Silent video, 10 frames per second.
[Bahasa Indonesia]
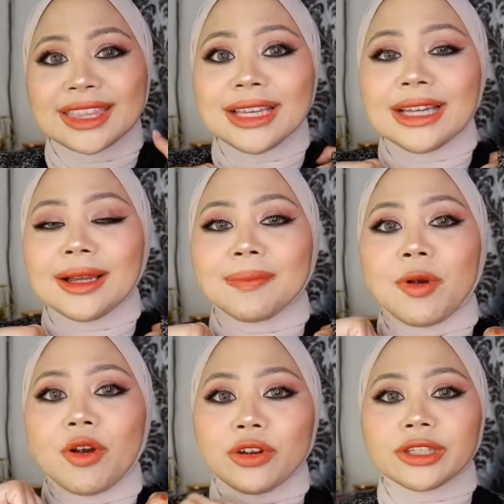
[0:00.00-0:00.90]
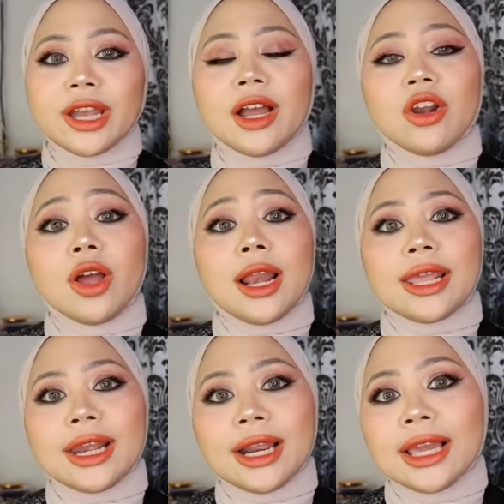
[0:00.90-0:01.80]
Nah pokoknya kalau
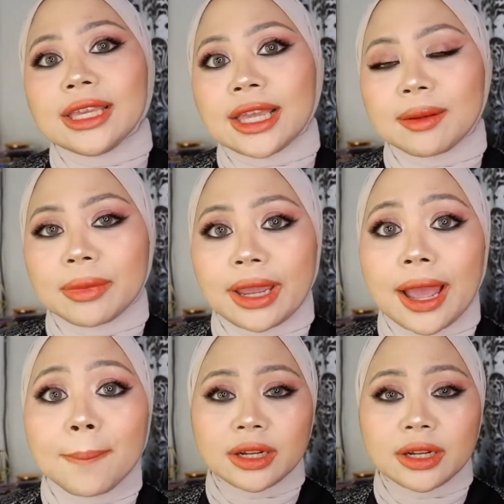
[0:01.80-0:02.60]
kalian yang lagi nyari makeup